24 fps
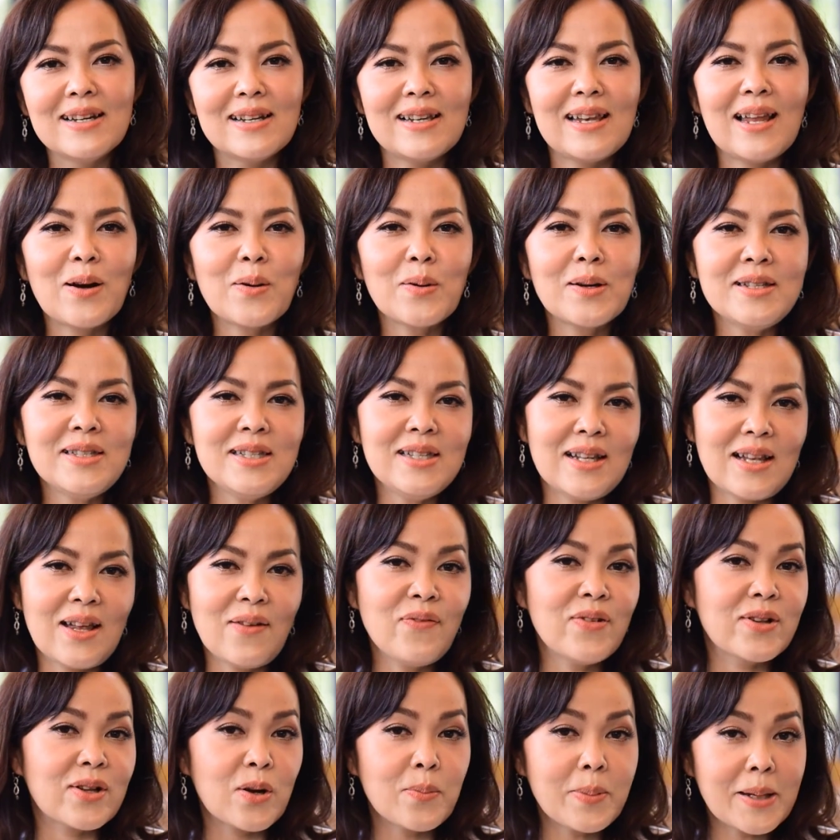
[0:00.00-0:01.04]
แล้วก็ฉีดไร
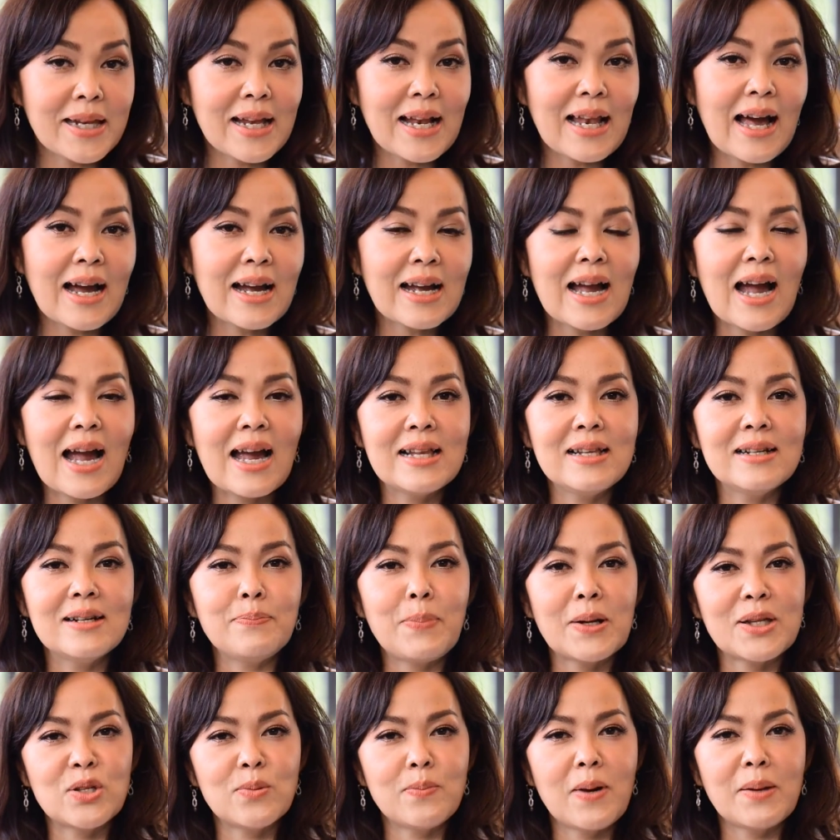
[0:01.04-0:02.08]
ฝุ่นเข้าไปในร่างกายหรือ
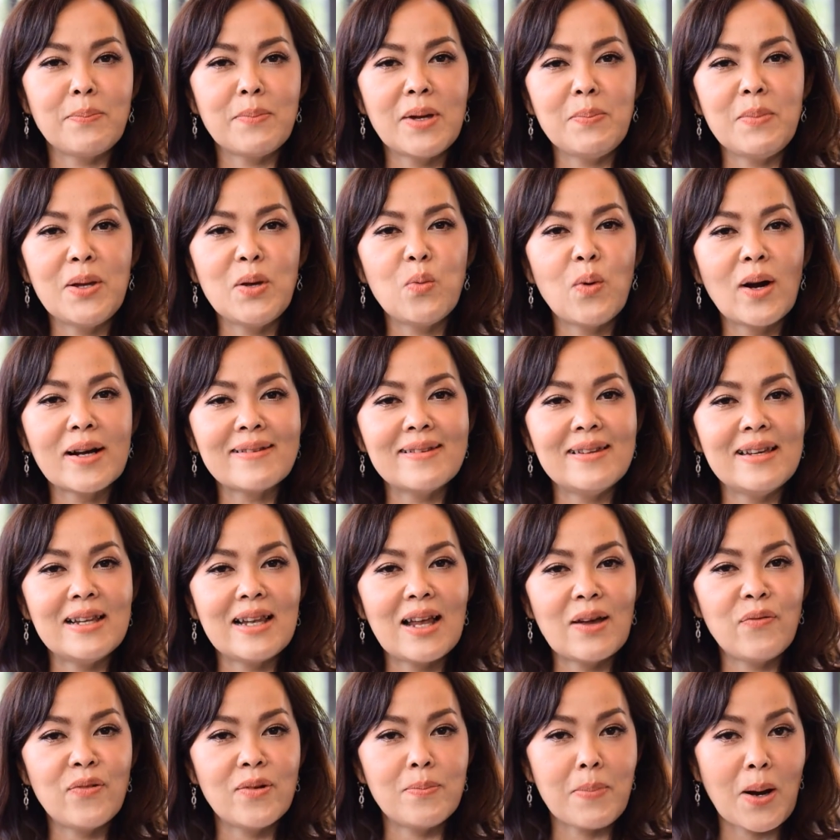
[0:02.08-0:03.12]
ปัจจุบันมันมีวัคซีน
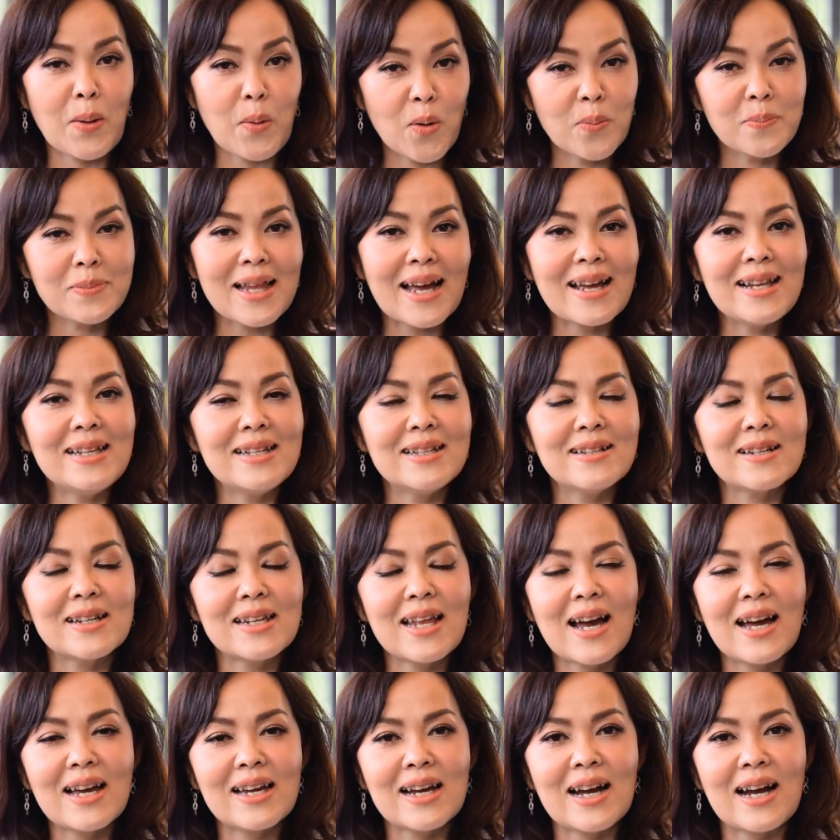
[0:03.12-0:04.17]
ไรฝุ่นแบบอมใต้ลิ้นก็
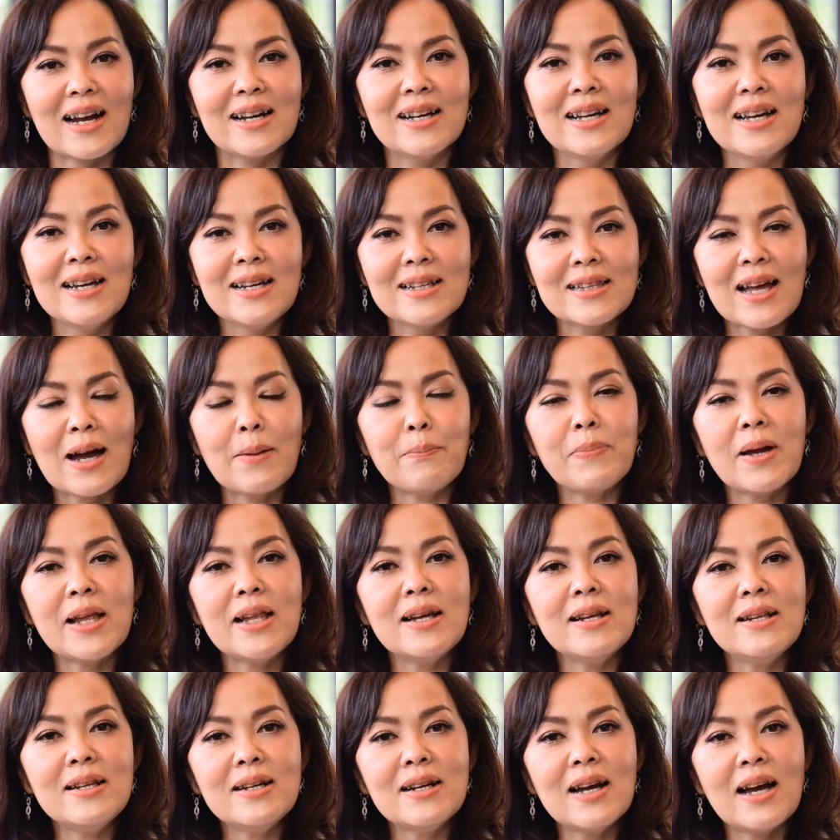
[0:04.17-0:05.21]
ได้ค่ะ ทำไป
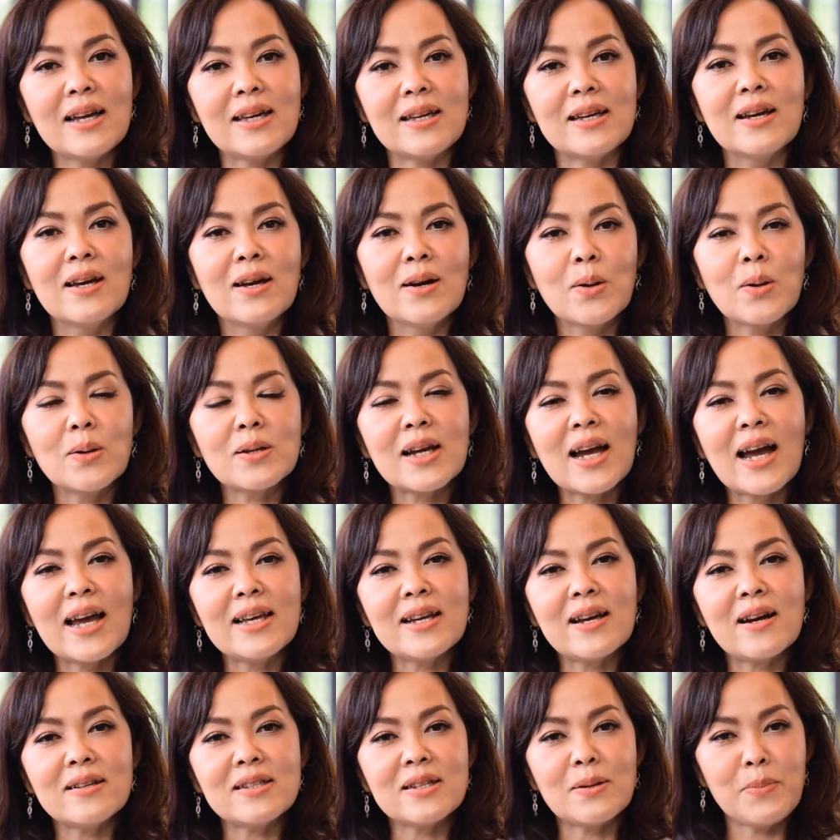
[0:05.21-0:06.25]
เรื่อยๆ คนไข้
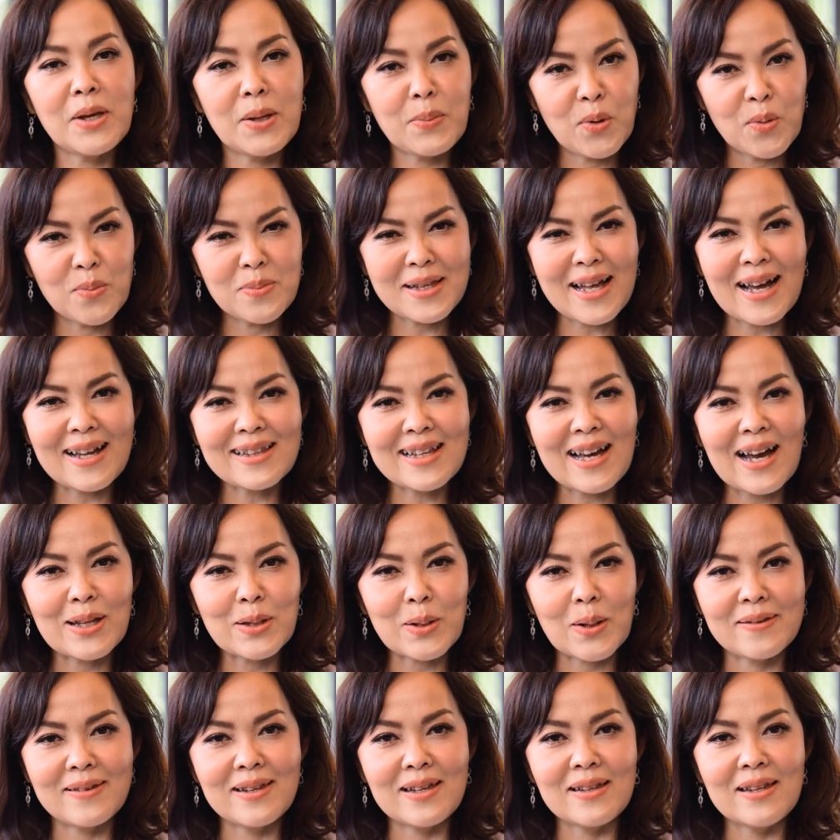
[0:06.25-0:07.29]
ก็จะมีภูมิต้านทาน
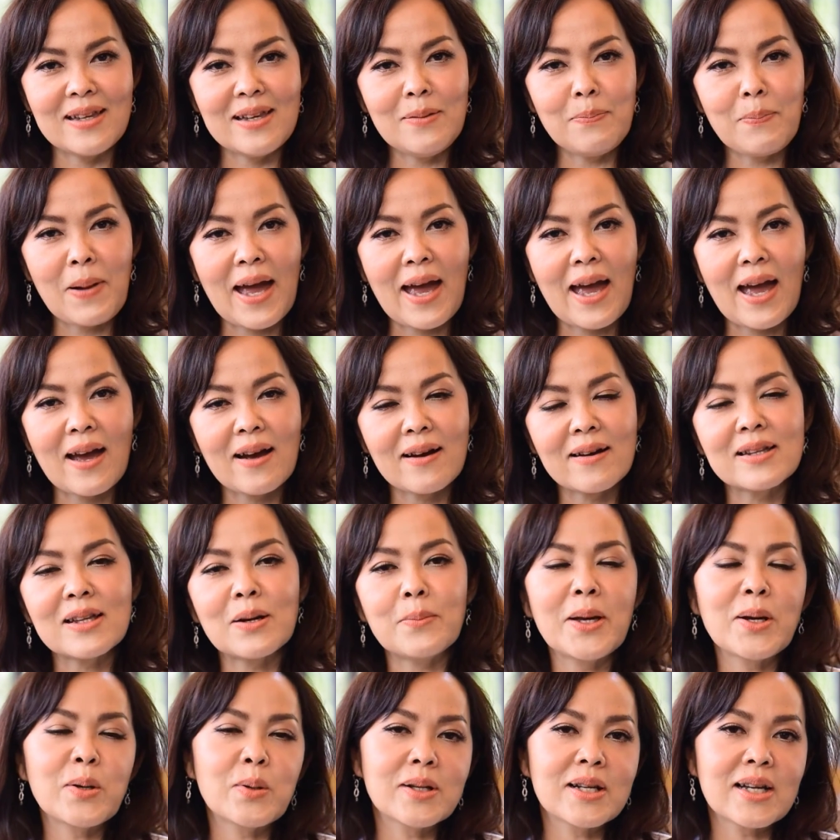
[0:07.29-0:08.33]
ต่อสิ่งที่แพ้ก็
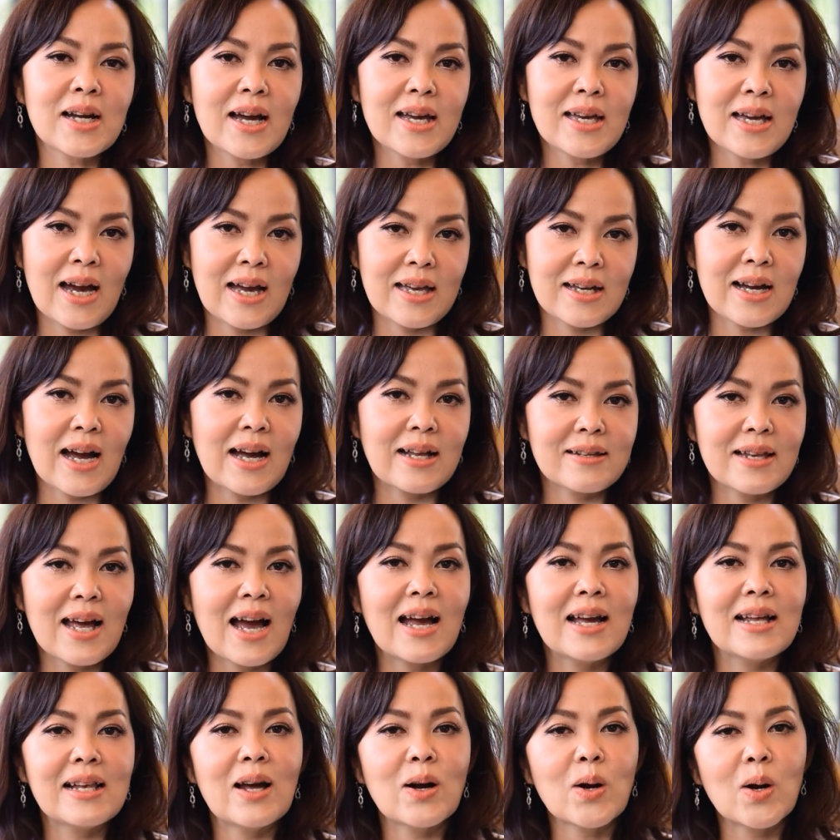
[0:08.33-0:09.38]
ทำให้คนไข้หายขาด
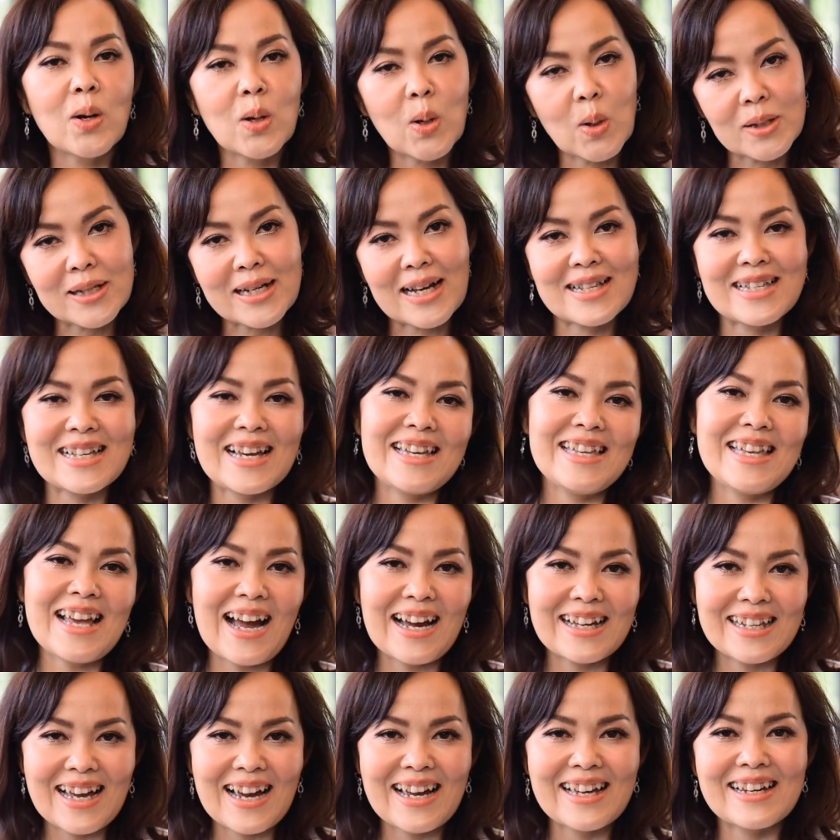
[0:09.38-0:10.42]
ได้ แล้วก็ลดการใช้
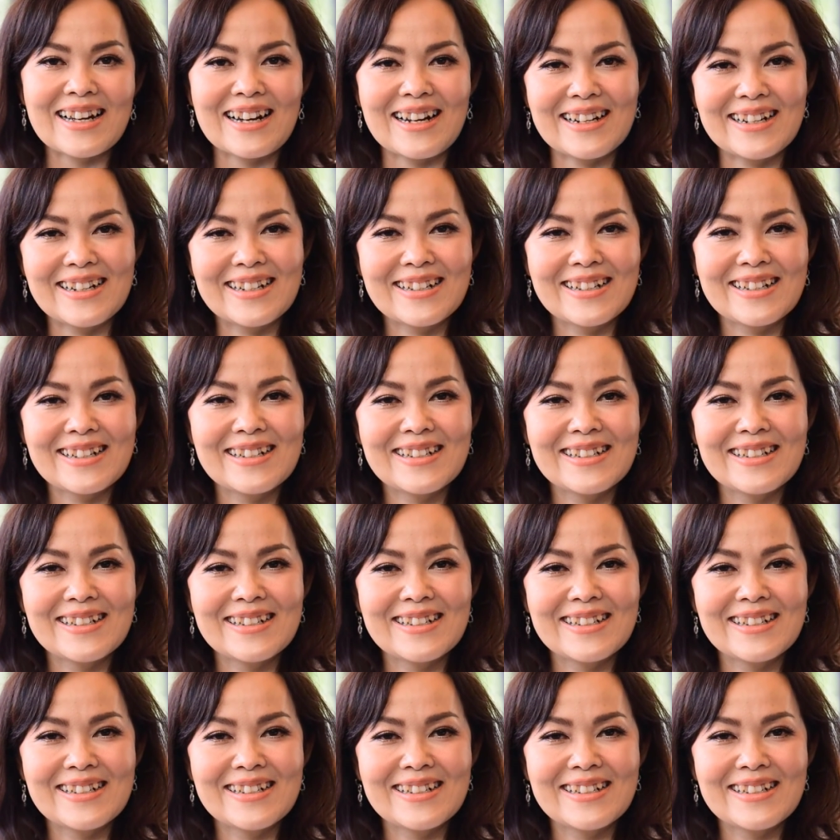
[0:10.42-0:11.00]
ยาได้ค่ะ